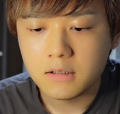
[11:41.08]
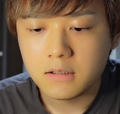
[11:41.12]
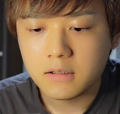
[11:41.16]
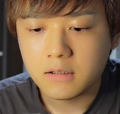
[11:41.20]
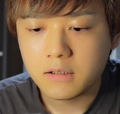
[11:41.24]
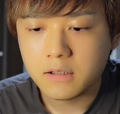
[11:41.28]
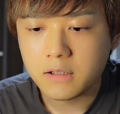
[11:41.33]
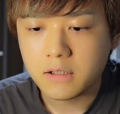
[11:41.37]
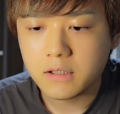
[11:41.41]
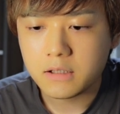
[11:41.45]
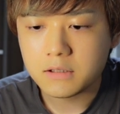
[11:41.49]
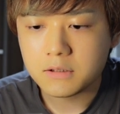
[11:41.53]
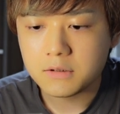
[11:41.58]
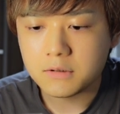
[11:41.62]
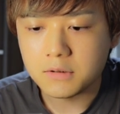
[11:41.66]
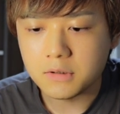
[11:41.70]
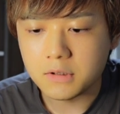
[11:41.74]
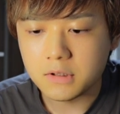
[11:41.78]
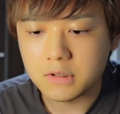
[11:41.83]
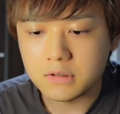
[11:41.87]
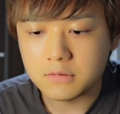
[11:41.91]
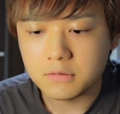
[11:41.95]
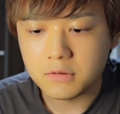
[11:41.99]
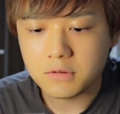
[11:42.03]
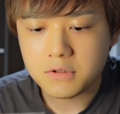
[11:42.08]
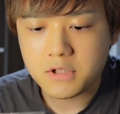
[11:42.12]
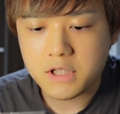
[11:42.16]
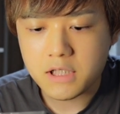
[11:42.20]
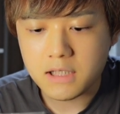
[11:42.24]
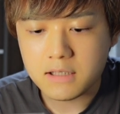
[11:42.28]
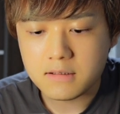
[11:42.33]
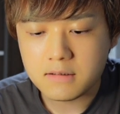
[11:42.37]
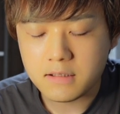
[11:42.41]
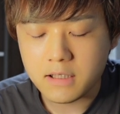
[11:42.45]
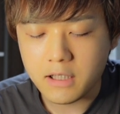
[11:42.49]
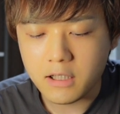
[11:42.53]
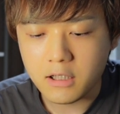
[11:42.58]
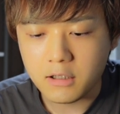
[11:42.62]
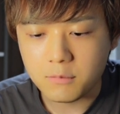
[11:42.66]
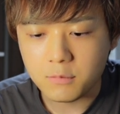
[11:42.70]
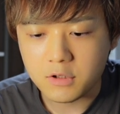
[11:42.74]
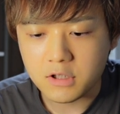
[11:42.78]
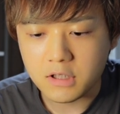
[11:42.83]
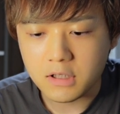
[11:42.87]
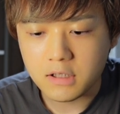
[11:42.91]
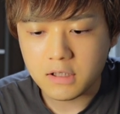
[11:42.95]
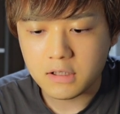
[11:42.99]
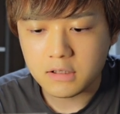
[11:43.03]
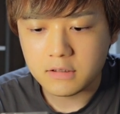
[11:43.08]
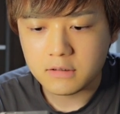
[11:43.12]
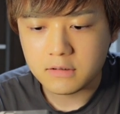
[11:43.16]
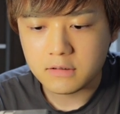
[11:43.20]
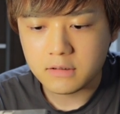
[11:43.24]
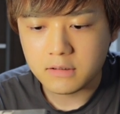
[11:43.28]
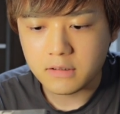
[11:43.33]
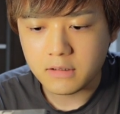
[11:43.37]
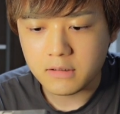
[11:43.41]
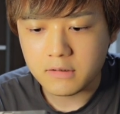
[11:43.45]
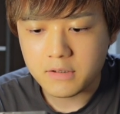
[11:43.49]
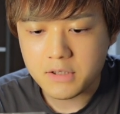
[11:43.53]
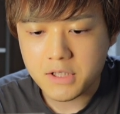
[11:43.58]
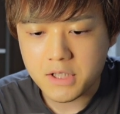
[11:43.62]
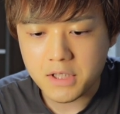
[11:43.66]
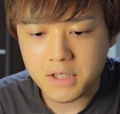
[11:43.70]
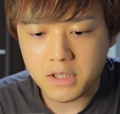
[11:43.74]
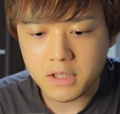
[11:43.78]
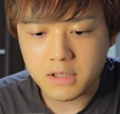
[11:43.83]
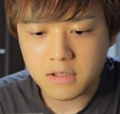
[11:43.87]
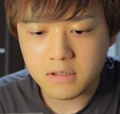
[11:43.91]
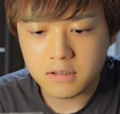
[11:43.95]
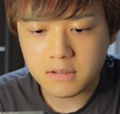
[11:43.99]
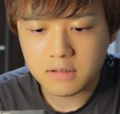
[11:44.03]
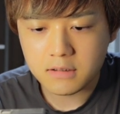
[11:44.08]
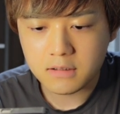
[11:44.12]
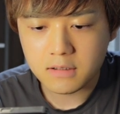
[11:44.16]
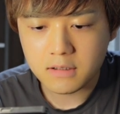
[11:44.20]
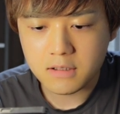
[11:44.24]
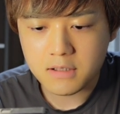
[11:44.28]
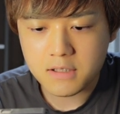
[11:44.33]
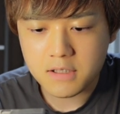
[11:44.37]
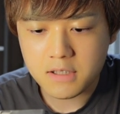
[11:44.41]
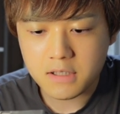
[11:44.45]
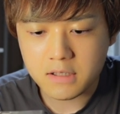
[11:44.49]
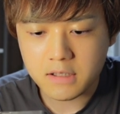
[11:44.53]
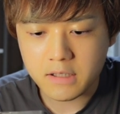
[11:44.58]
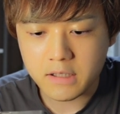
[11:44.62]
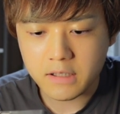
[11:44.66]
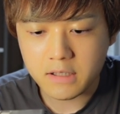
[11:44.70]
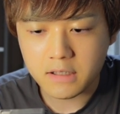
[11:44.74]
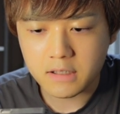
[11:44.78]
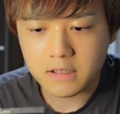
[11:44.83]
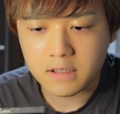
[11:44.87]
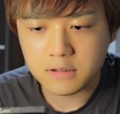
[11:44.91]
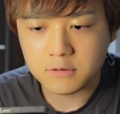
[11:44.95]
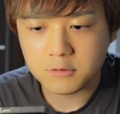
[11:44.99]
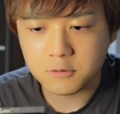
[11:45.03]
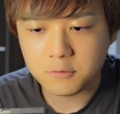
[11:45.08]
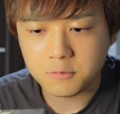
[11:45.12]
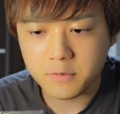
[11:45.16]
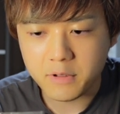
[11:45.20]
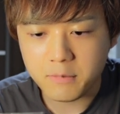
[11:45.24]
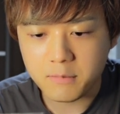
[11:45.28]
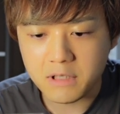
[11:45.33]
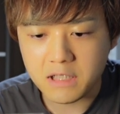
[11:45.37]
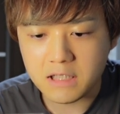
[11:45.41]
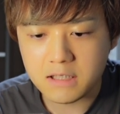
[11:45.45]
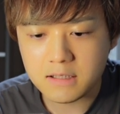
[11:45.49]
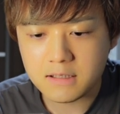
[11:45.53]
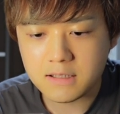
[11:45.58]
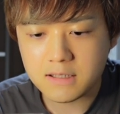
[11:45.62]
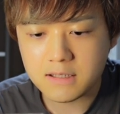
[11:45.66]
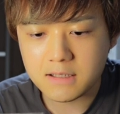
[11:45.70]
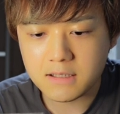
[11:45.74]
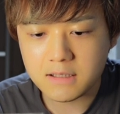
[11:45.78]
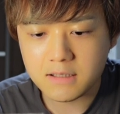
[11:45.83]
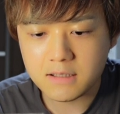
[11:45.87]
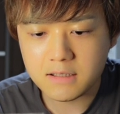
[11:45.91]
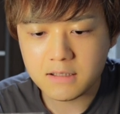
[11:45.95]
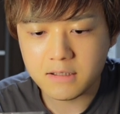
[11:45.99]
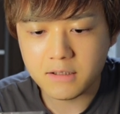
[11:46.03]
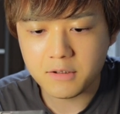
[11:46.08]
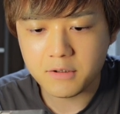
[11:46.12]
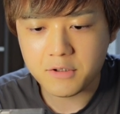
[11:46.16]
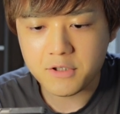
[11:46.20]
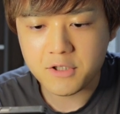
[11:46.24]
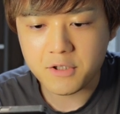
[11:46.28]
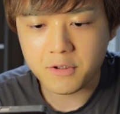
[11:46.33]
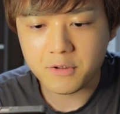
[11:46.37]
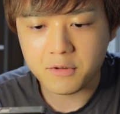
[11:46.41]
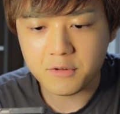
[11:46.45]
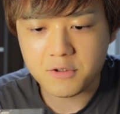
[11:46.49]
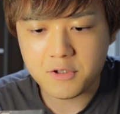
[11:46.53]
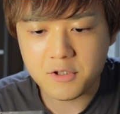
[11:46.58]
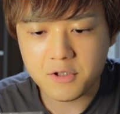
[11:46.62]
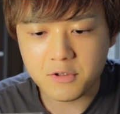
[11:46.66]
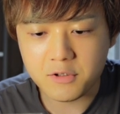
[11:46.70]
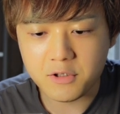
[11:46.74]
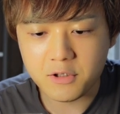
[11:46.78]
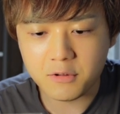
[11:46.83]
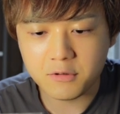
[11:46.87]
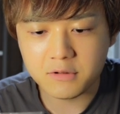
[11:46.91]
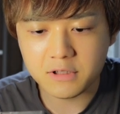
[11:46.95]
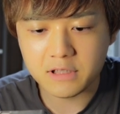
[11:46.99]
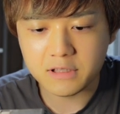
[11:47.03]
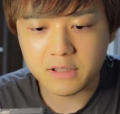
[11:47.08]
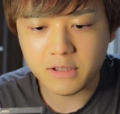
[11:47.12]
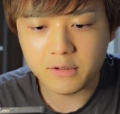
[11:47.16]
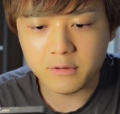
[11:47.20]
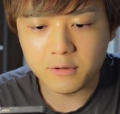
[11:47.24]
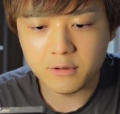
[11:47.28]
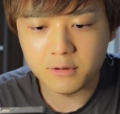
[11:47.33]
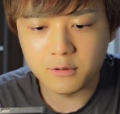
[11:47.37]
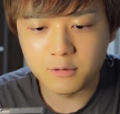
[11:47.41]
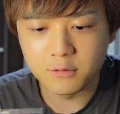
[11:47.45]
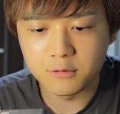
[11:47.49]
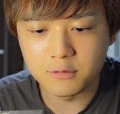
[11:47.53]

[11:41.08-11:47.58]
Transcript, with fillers: えー、っとノーチラス円波もかかってるしいったんじゃないかなと思います。よいしょ、よんじゅうにおく出てる。